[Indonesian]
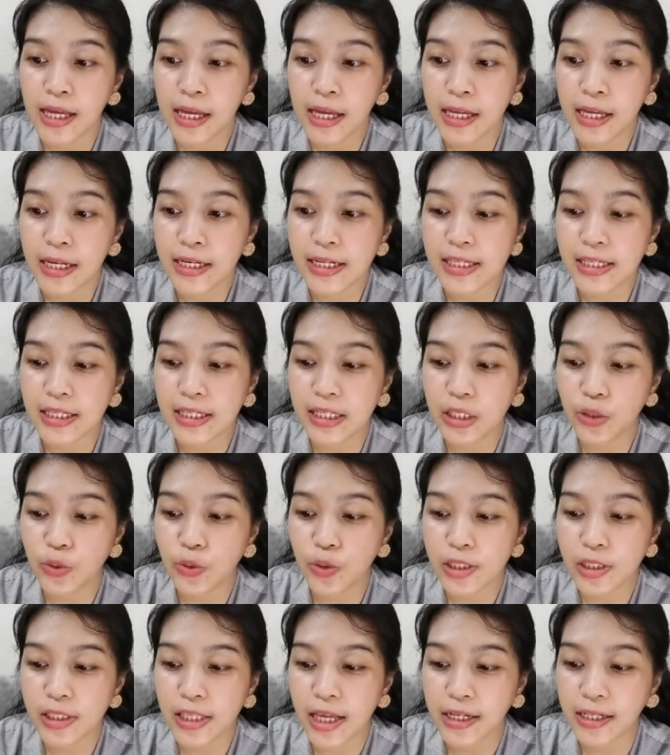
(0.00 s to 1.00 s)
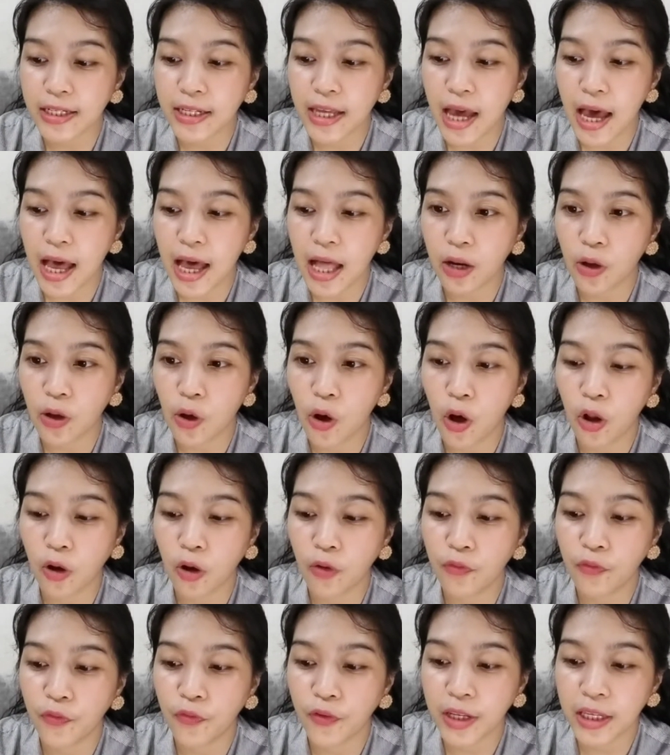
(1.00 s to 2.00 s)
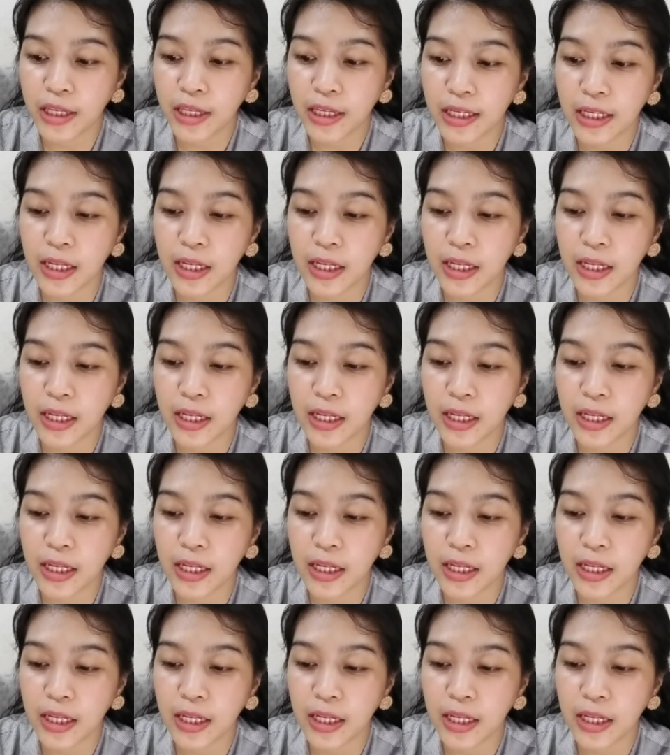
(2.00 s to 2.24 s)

di sini tulisannya alcohol free 6